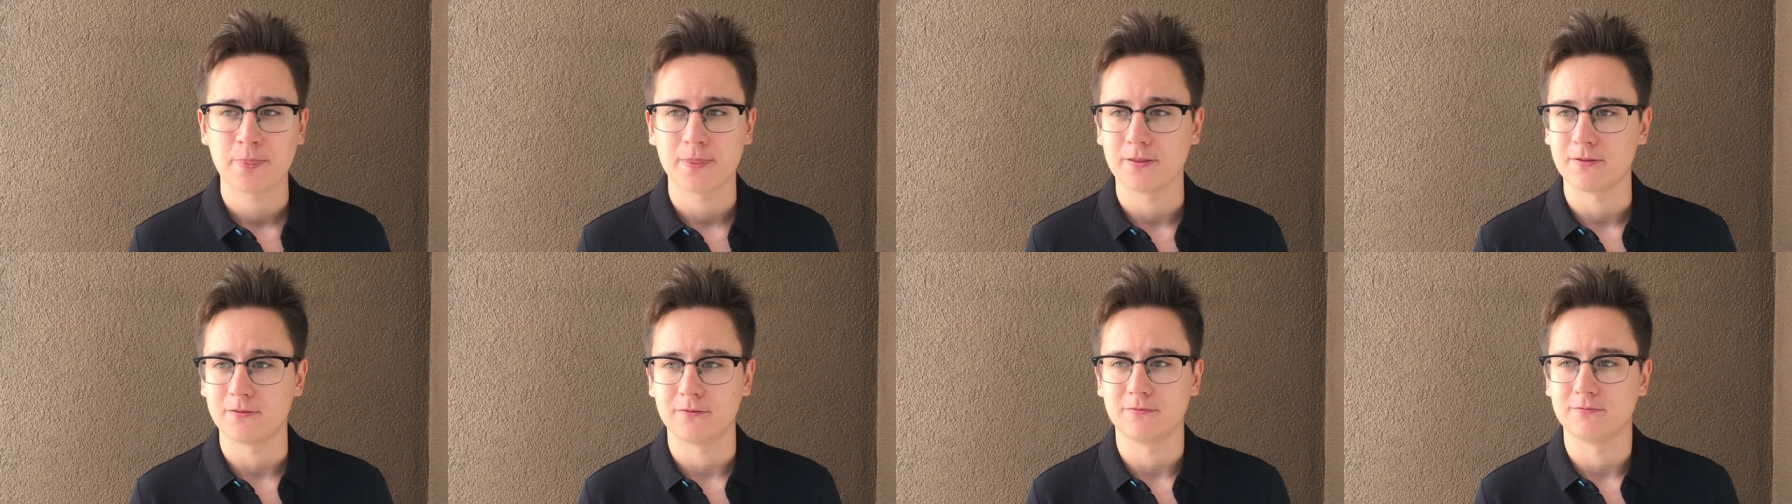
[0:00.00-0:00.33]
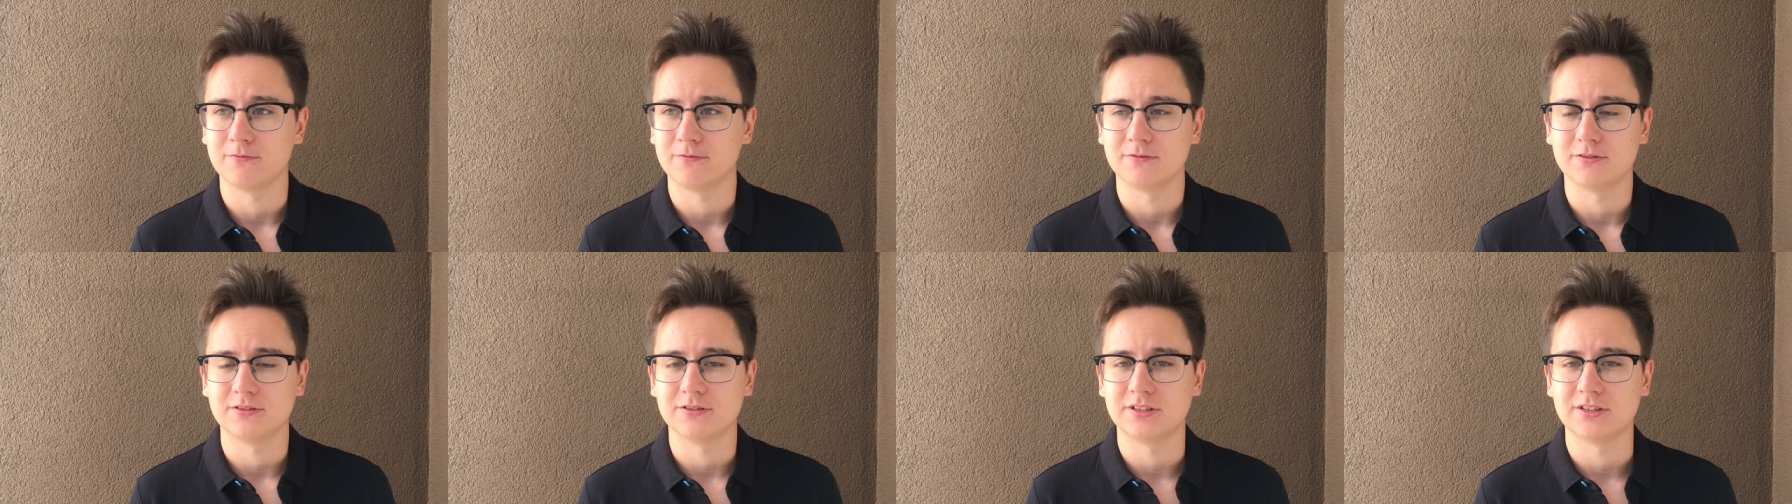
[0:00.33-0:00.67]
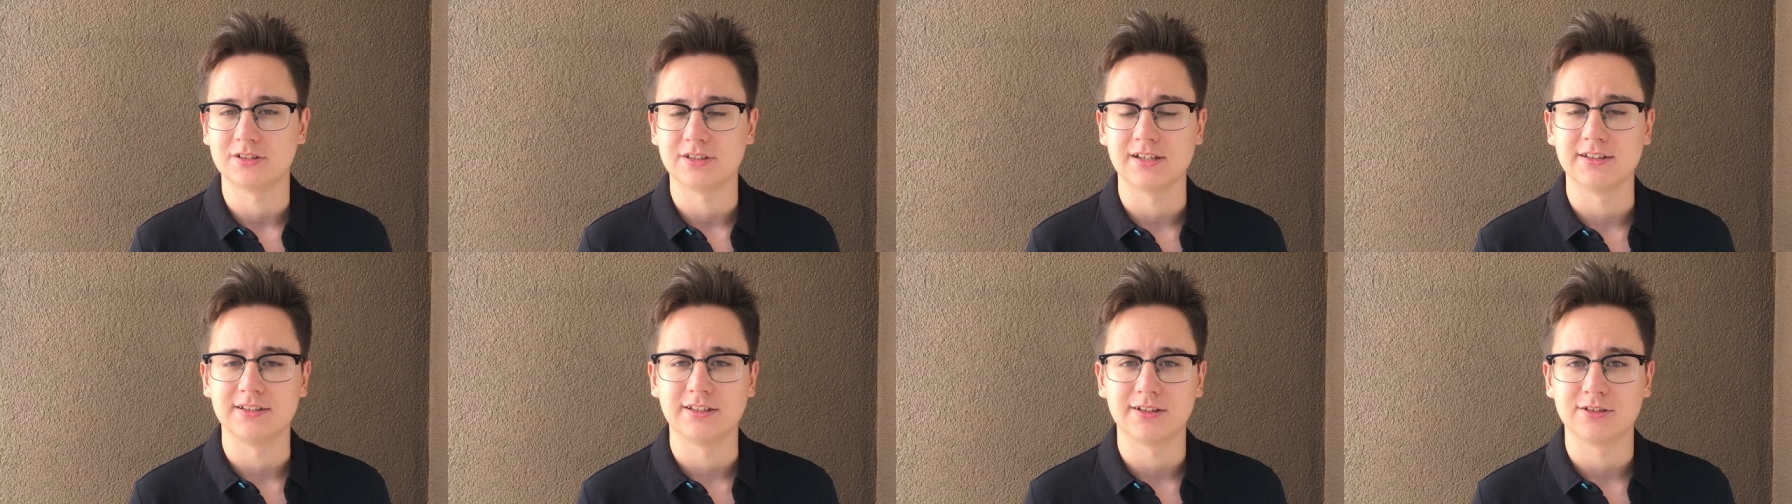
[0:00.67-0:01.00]

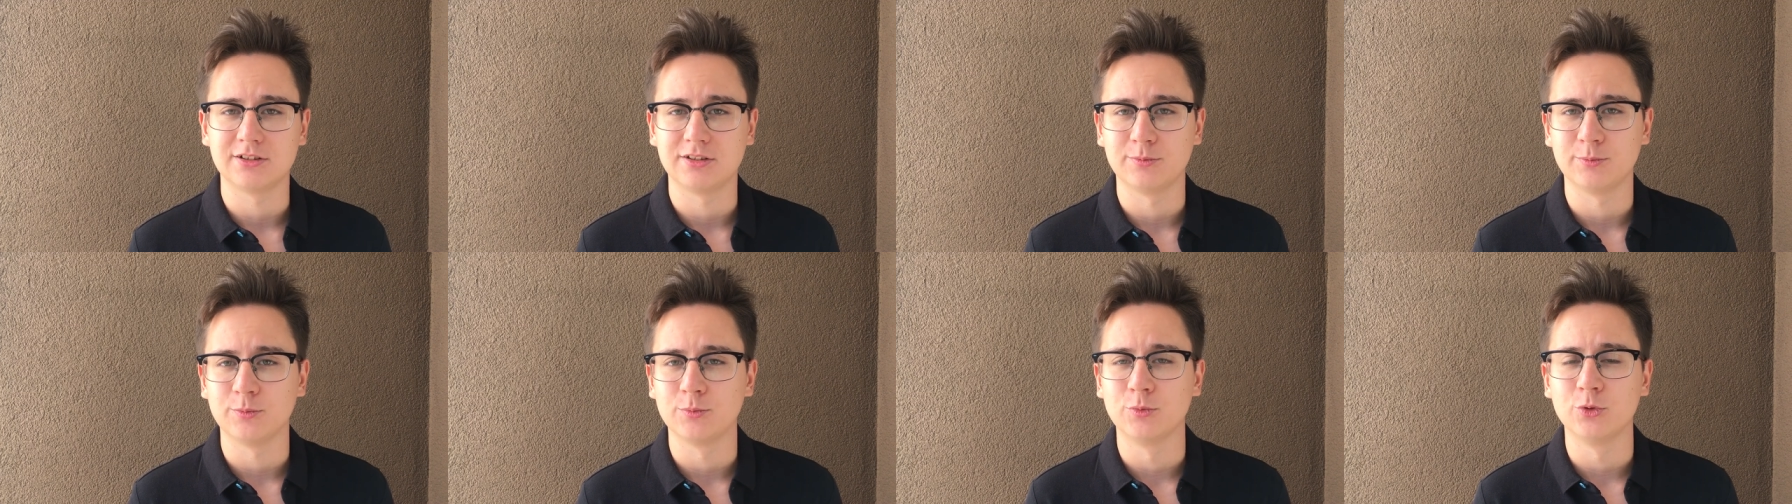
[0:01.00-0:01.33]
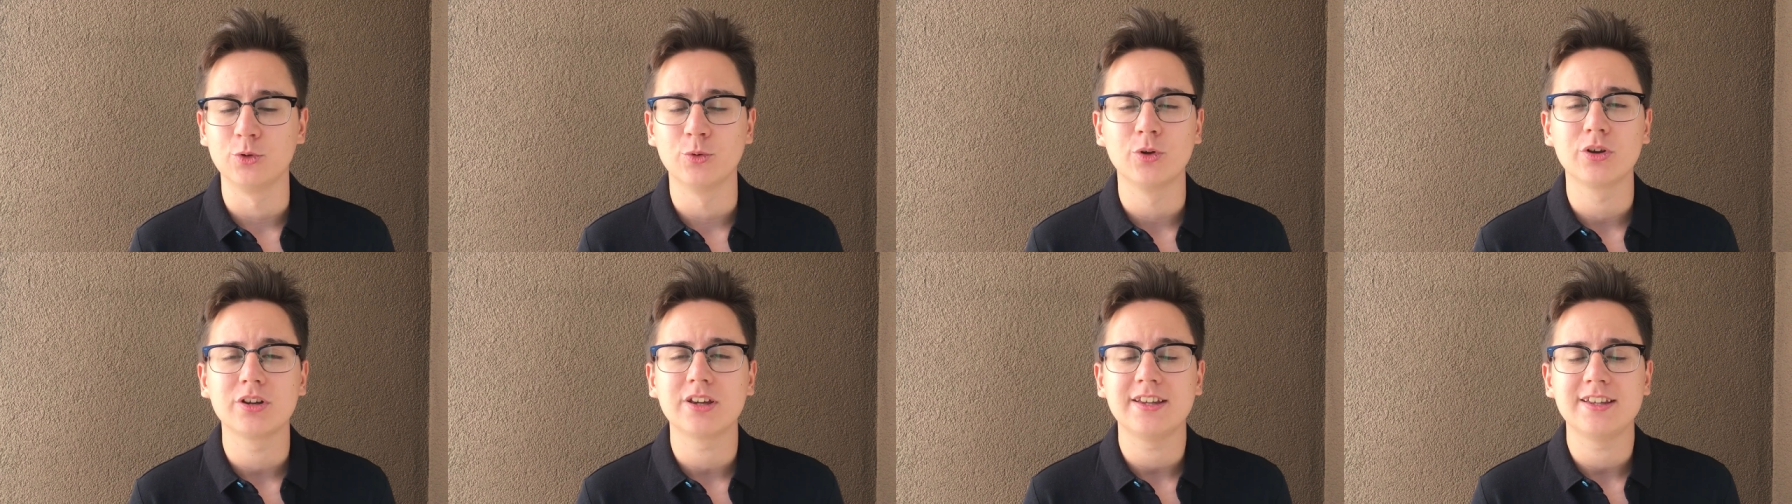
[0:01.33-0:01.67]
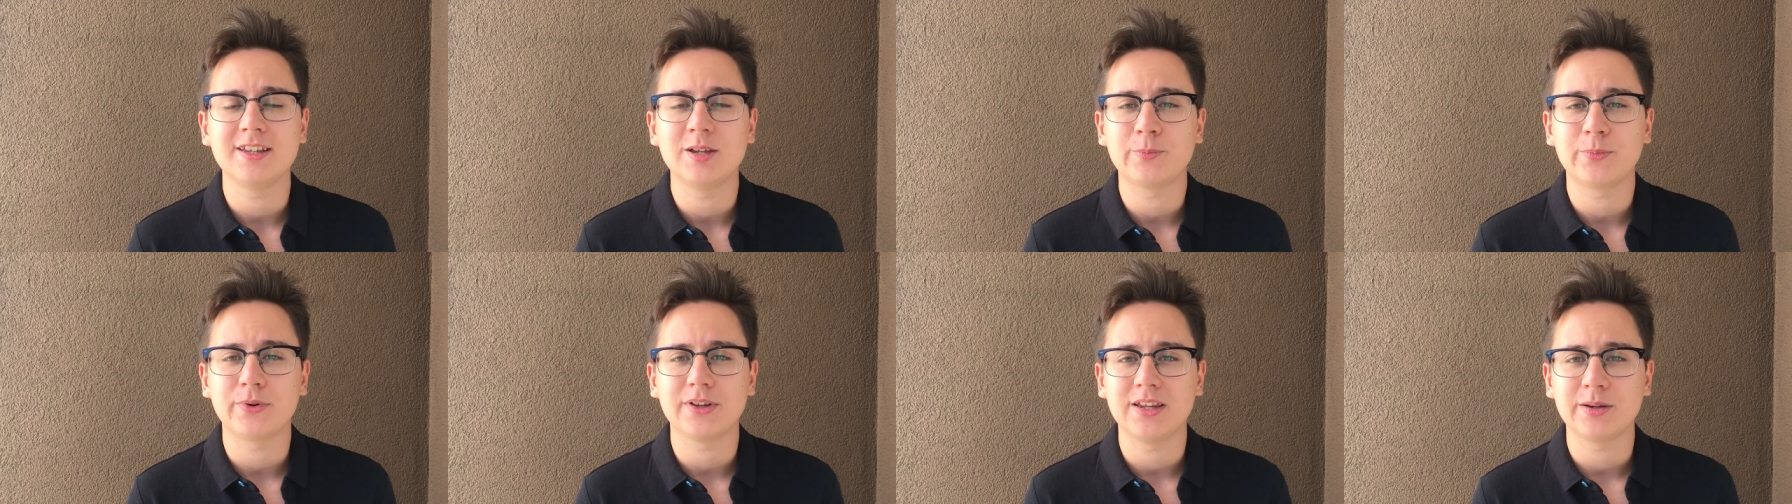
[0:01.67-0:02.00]
многие
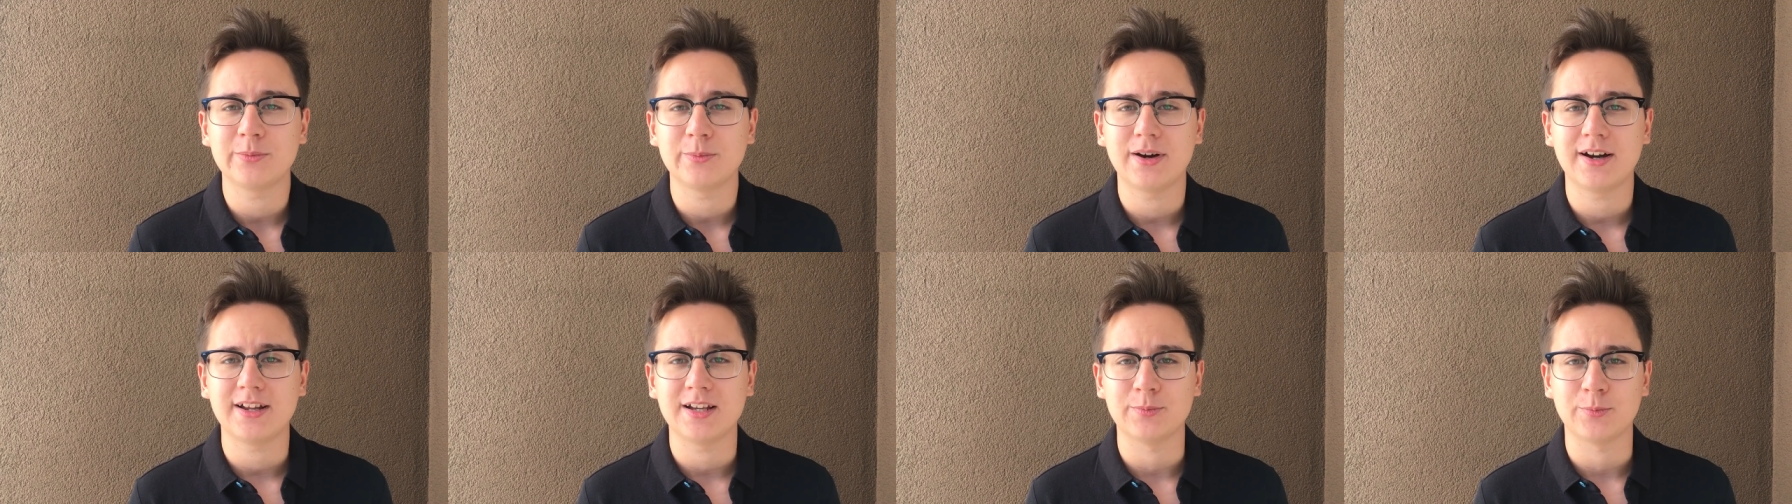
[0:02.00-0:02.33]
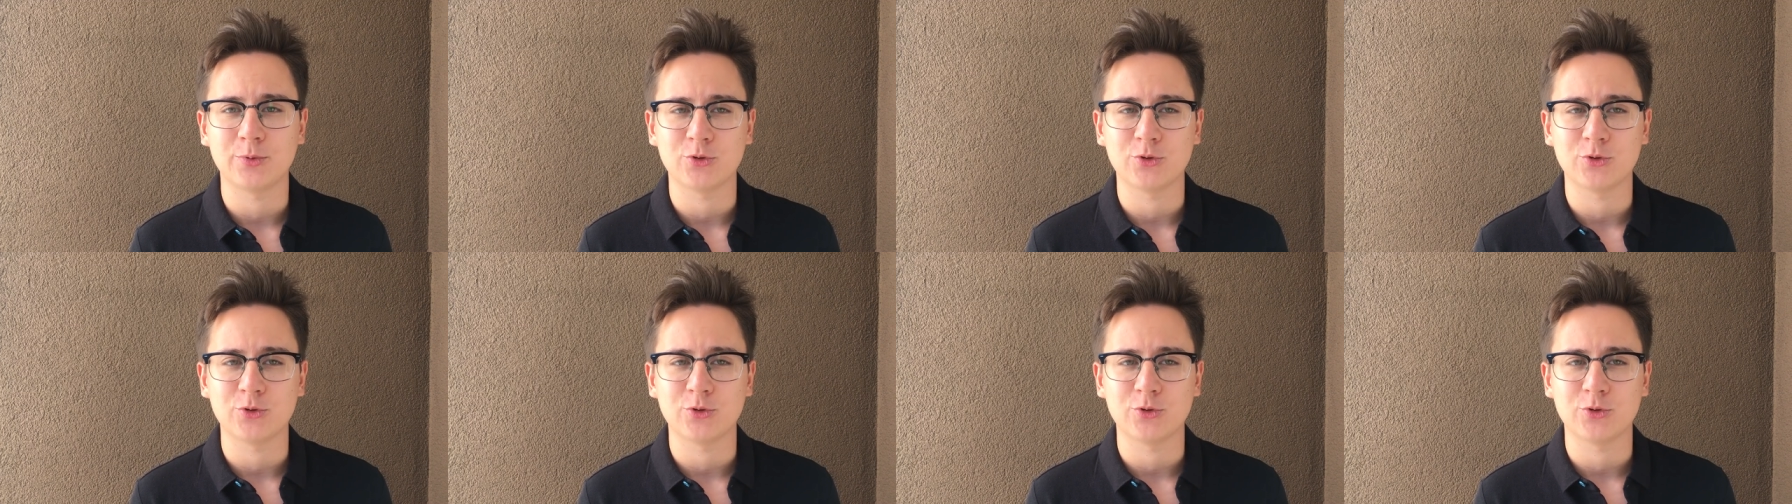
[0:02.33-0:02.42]
не понимали,